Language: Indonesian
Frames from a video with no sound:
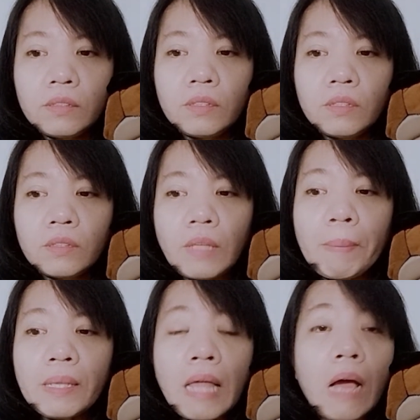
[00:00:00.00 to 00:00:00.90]
Tapi
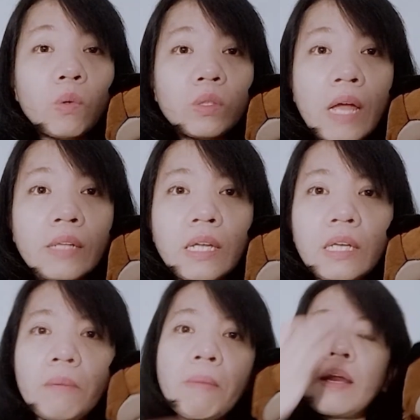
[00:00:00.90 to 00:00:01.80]
takut nanti
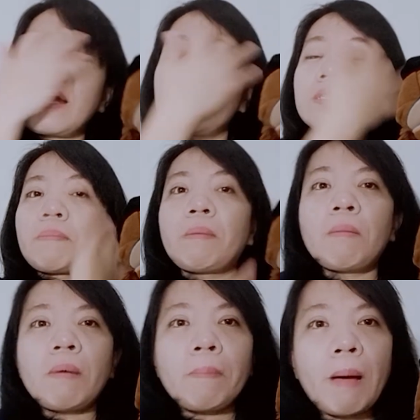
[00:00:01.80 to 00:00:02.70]
dimarahin sama
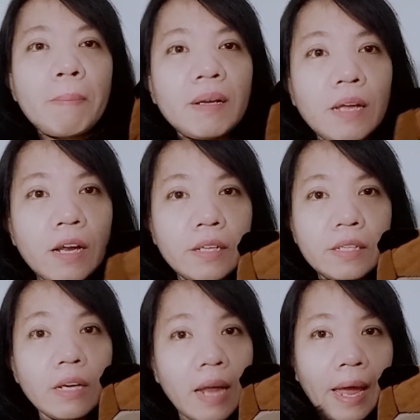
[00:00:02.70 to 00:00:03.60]
mama papa nilainya
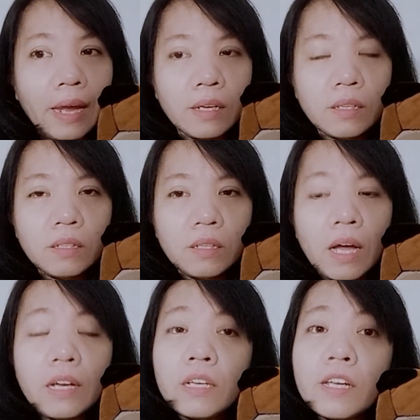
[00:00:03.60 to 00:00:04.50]
jelek,
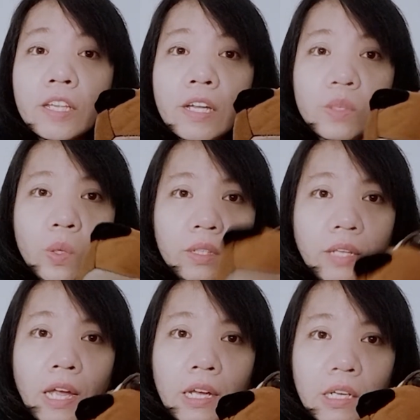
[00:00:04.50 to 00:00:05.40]
akhirnya kita
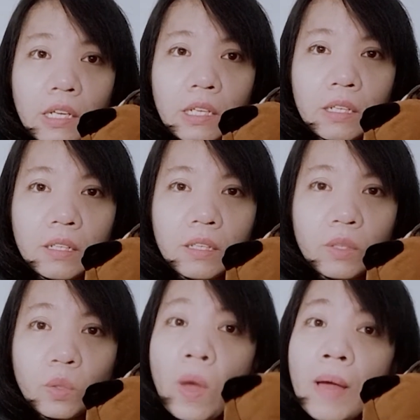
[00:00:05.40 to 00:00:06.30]
nyontek.
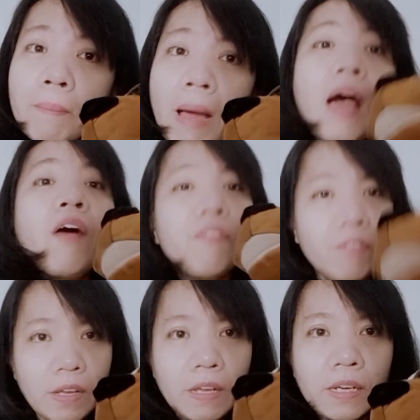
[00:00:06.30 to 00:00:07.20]
Tuhan
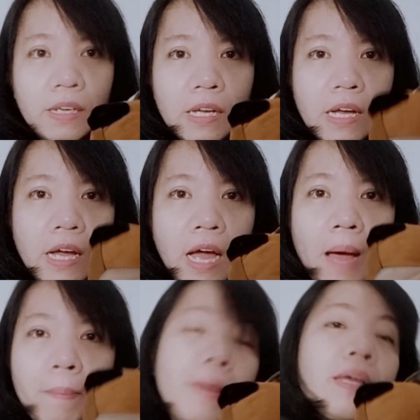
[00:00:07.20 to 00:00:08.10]
maafin
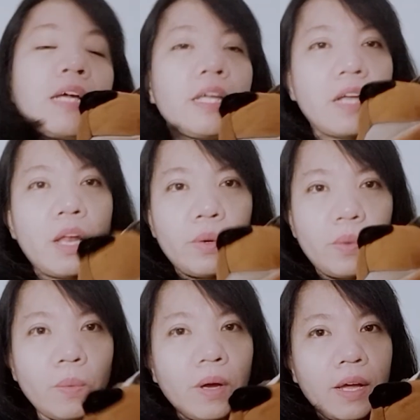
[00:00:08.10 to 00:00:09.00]
apa yang kita lakukan.